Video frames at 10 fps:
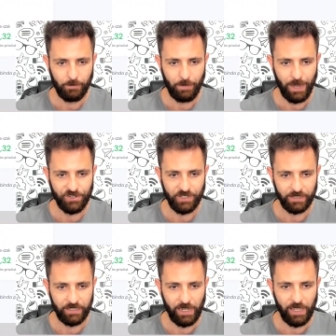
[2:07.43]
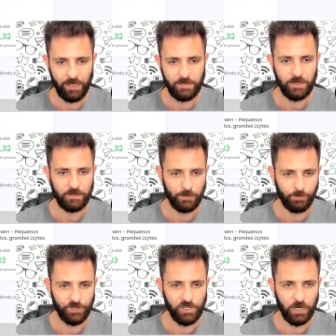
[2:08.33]
Página 3 e assim
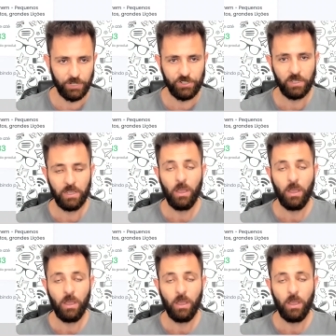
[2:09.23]
por diante.